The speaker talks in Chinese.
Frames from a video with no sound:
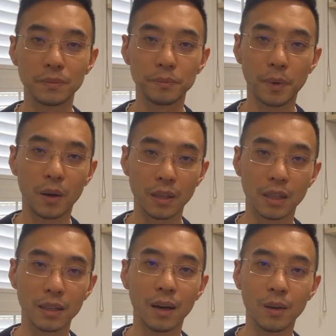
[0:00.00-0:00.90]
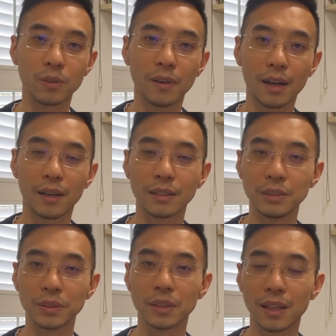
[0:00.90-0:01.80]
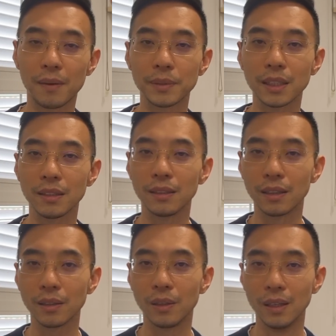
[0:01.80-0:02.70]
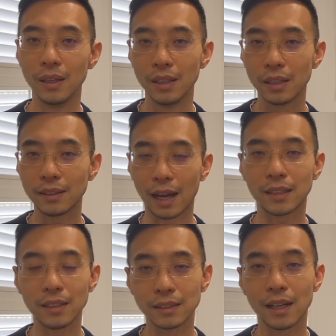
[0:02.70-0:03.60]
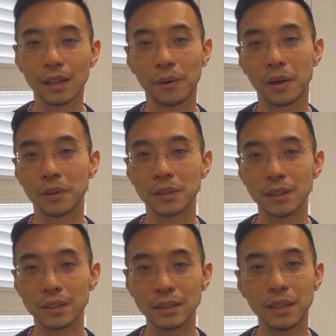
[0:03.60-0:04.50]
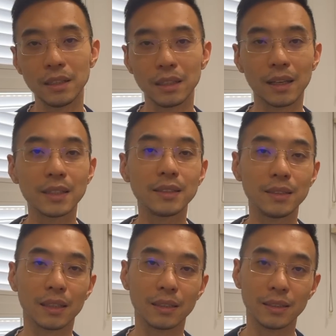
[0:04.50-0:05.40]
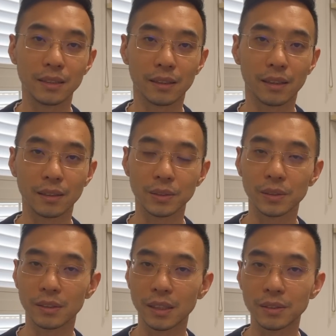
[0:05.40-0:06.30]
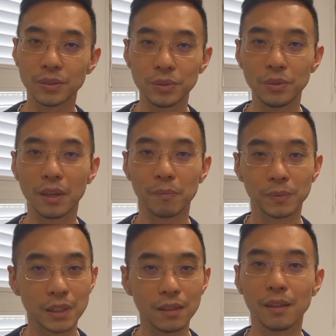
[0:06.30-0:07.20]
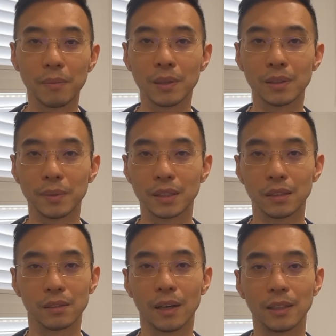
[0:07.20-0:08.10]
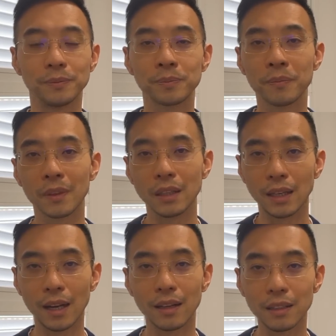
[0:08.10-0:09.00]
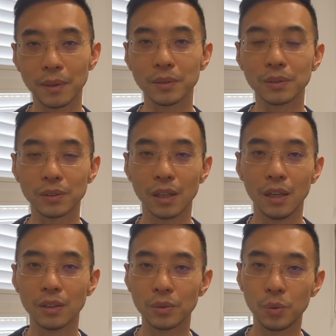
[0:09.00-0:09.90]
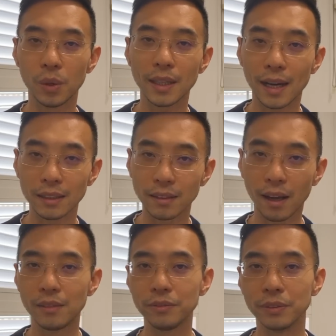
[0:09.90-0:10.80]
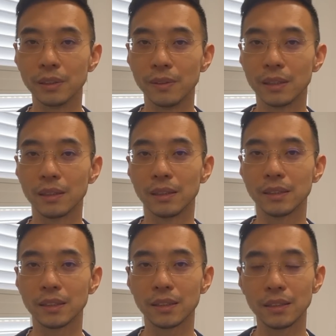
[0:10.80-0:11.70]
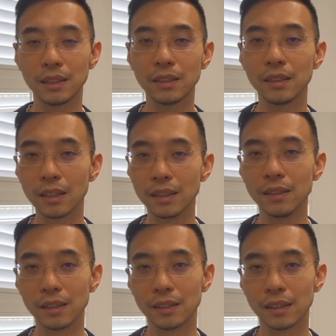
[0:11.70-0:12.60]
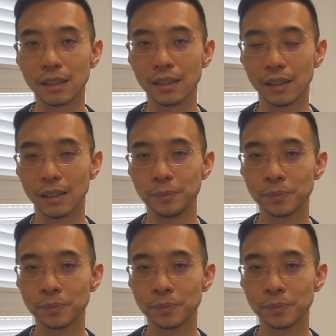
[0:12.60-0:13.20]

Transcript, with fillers: 抱以一个厚望啊，你觉得他们真的能够？打胜仗的话，我觉得今天你应该醒一醒了。就是这支军队真的没有什么指望。你看看里边有多大的贪腐的问题，这些一个一个的这个